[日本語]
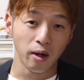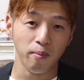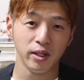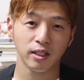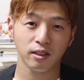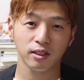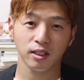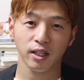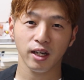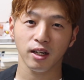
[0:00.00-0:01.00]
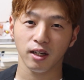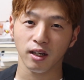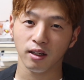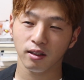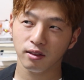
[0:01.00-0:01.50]
めちゃくちゃシャイ
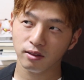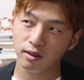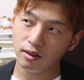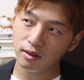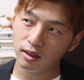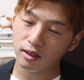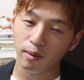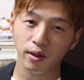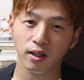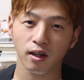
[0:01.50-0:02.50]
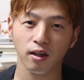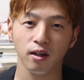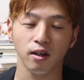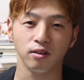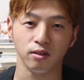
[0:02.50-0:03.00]
でね全然喋りかけれ
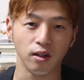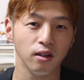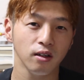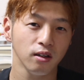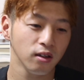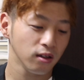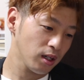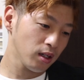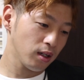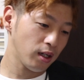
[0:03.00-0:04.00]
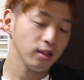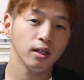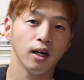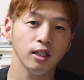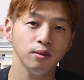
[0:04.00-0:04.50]
ないですねはい
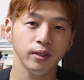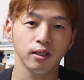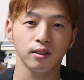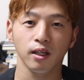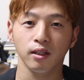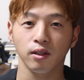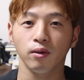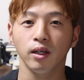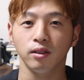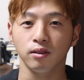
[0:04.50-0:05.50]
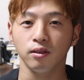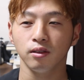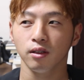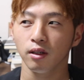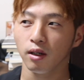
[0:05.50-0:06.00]
初めて付き合ったのはいつ
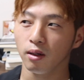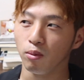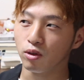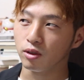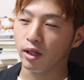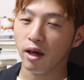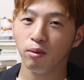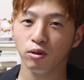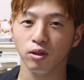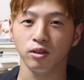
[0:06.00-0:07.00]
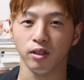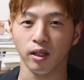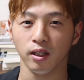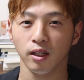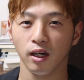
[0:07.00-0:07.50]
僕だいぶ遅いです
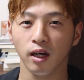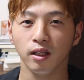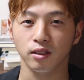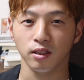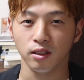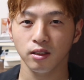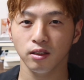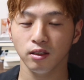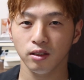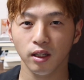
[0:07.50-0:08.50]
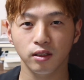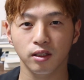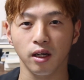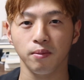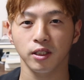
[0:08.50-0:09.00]
ね二十歳で
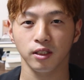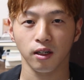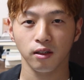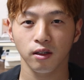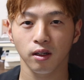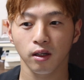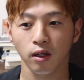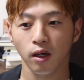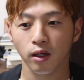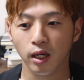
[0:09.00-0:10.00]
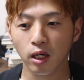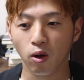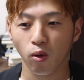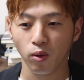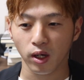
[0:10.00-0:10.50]
付き合いました結
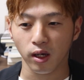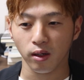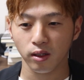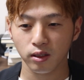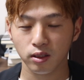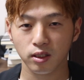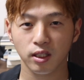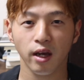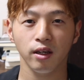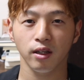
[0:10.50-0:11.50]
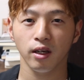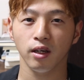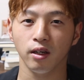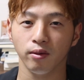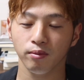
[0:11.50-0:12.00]
構ねシャイ
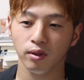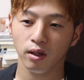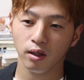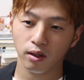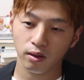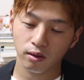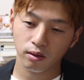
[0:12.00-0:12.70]
でで